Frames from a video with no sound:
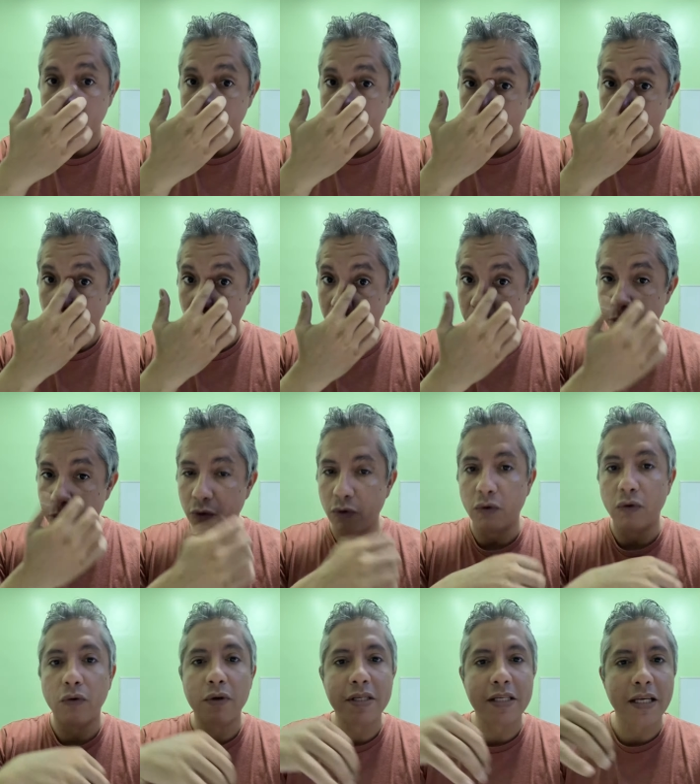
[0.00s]
como
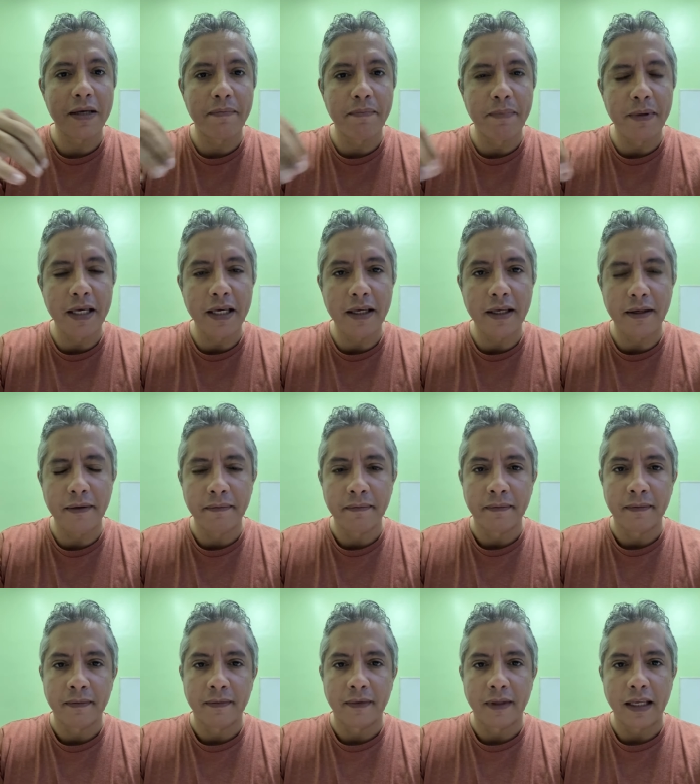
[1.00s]
Ozempic
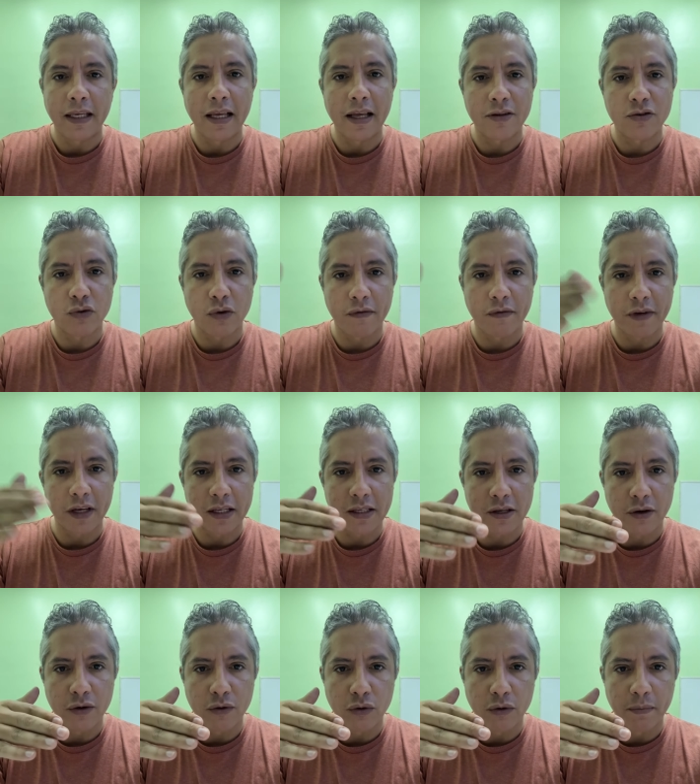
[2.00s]
e a sua
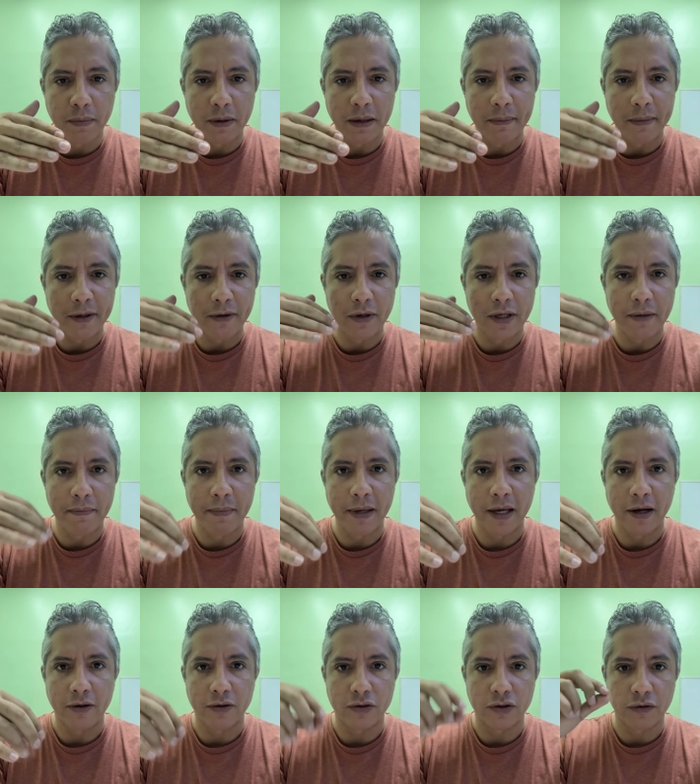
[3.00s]
versão em comprimido
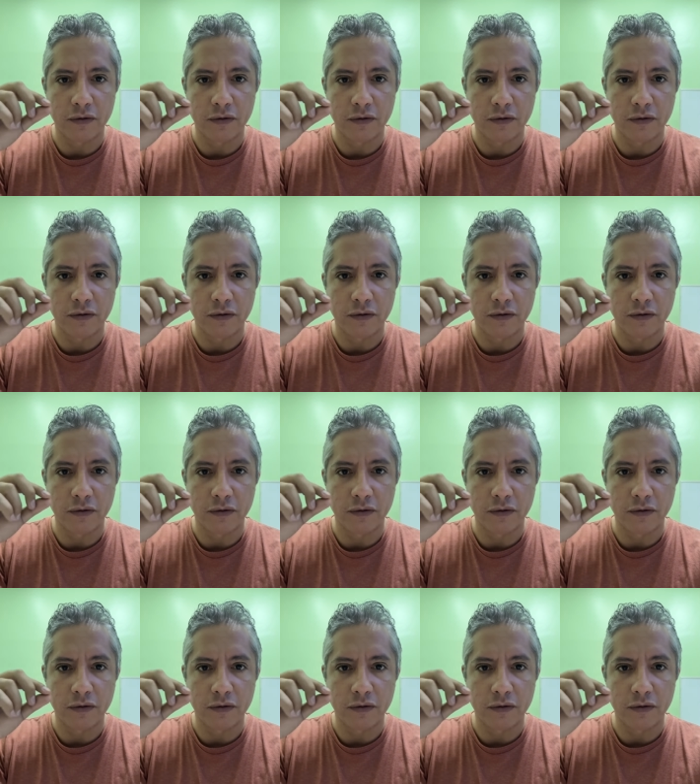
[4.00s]
Ribels.